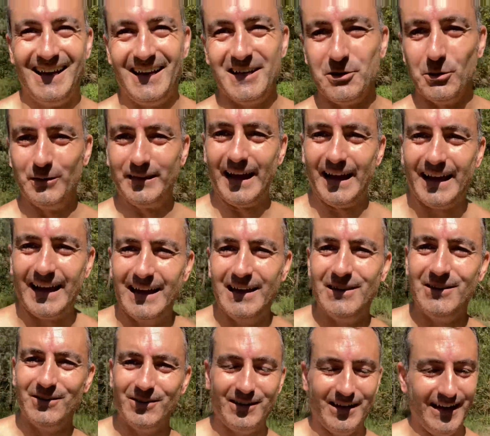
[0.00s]
resulta que
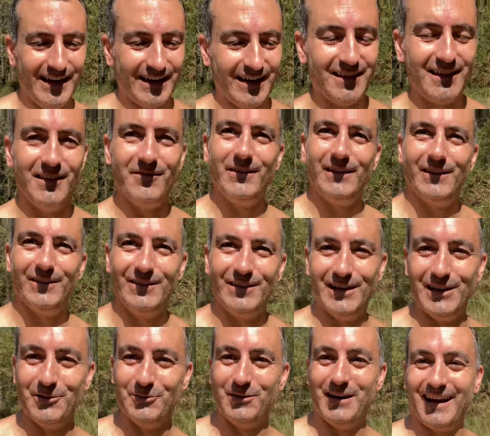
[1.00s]
no he recibido
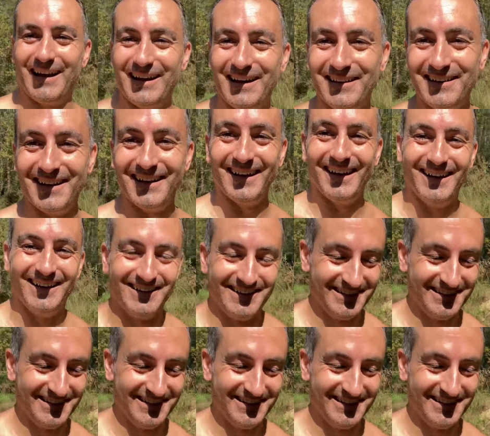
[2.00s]
ninguna crítica.